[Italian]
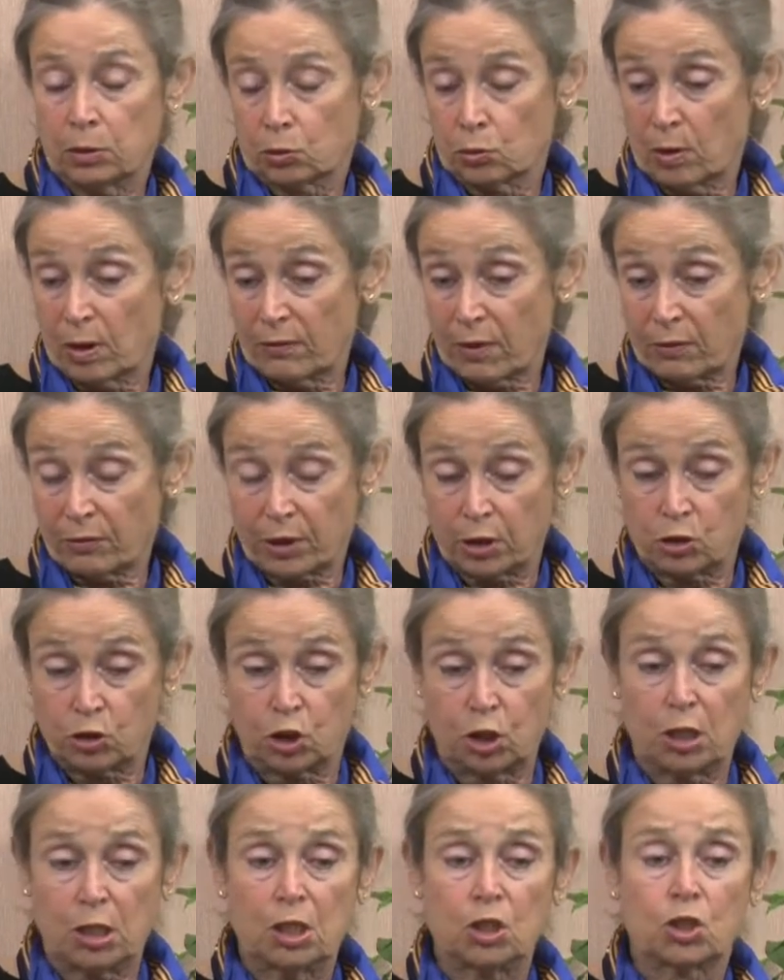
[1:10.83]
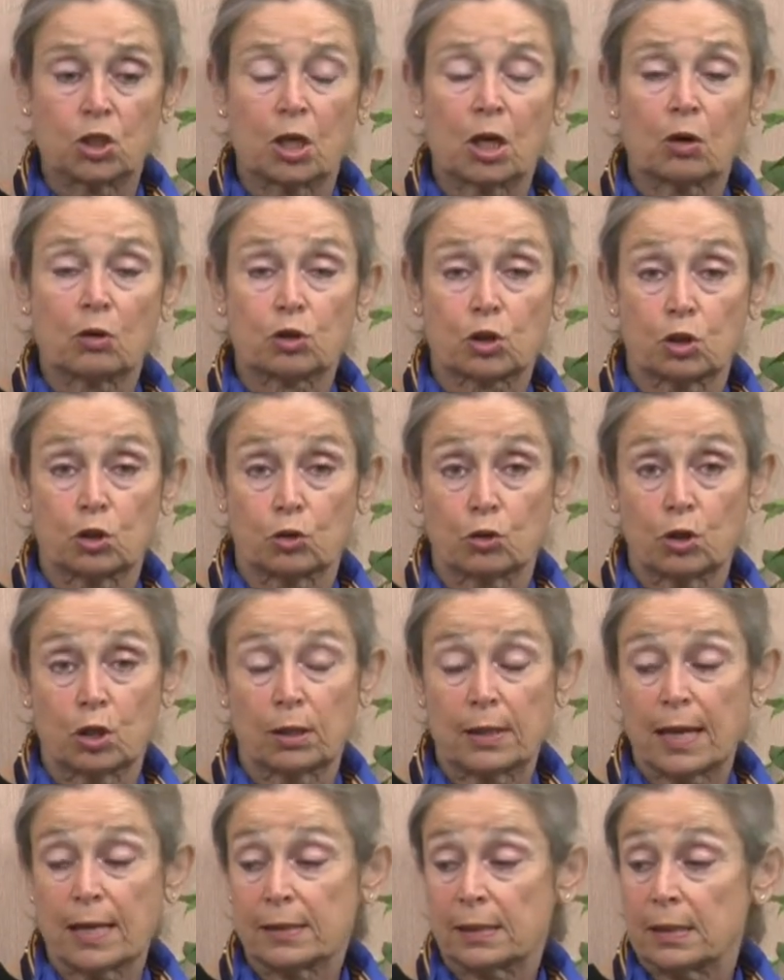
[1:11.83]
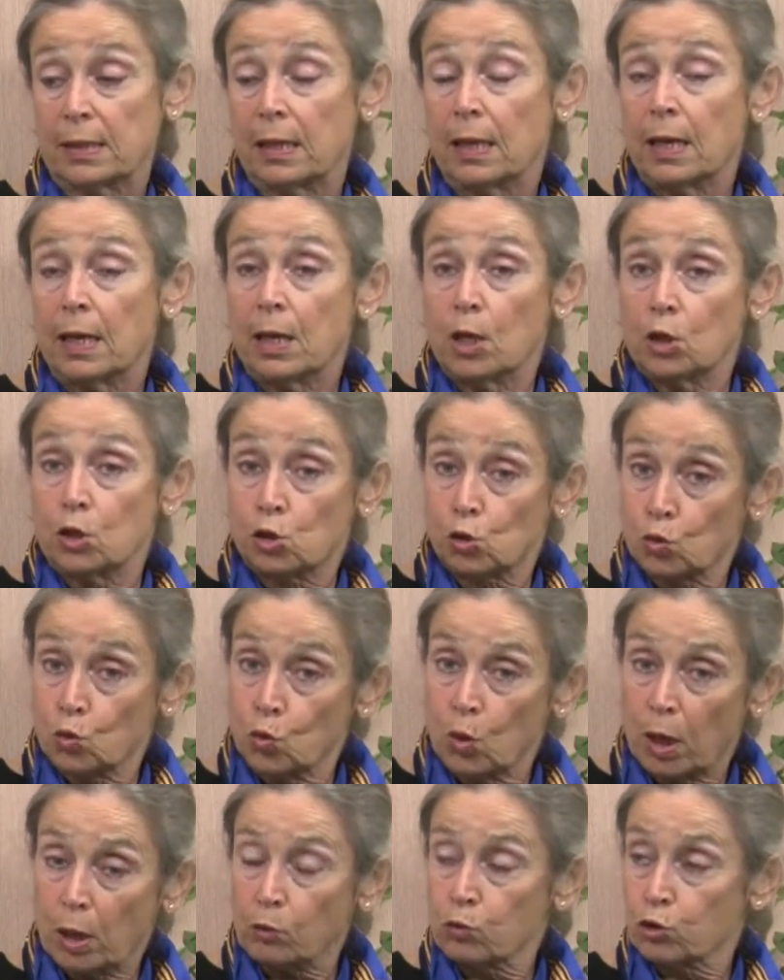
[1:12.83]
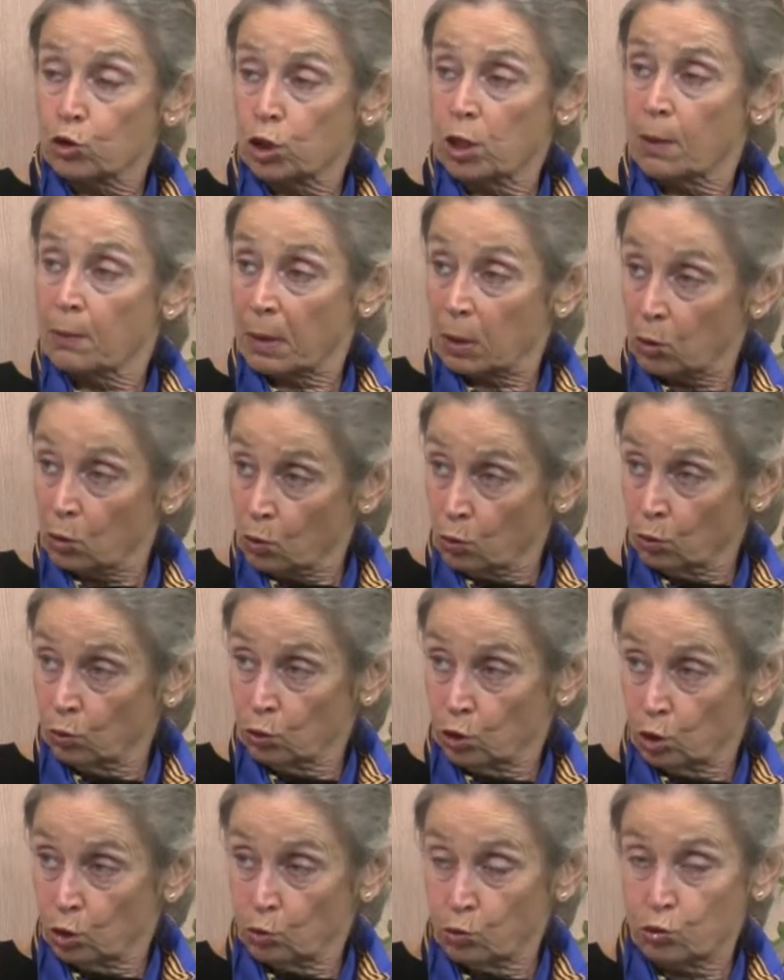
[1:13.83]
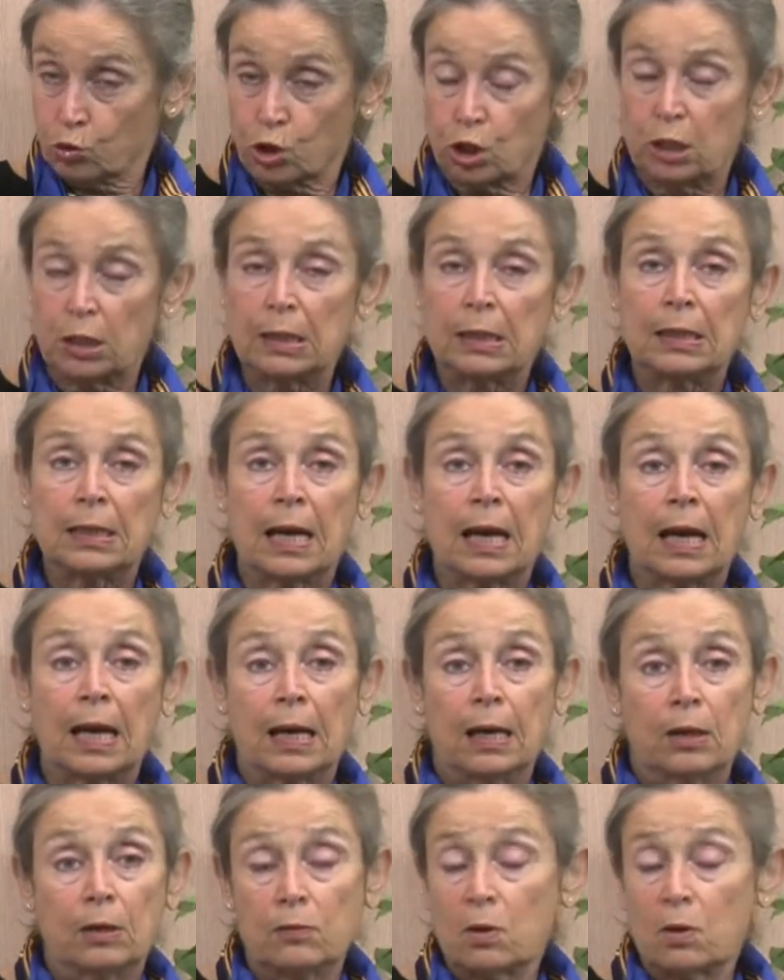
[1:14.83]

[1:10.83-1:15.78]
sulla, via francigena, ho scritto dei testi sulla cucina, ma non di cucina,